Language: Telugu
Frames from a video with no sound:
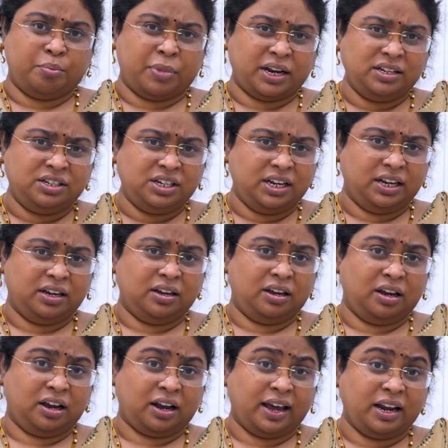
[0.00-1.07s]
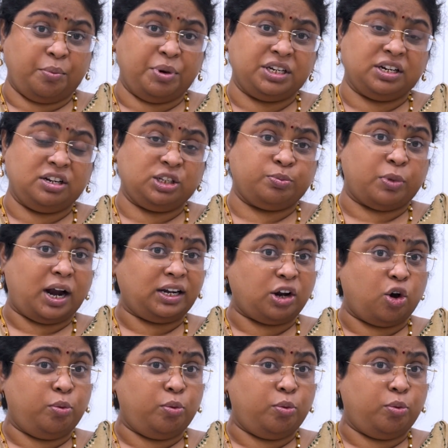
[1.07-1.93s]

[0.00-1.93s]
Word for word: మనిషి కన్నా మిషన్లు స్మార్ట్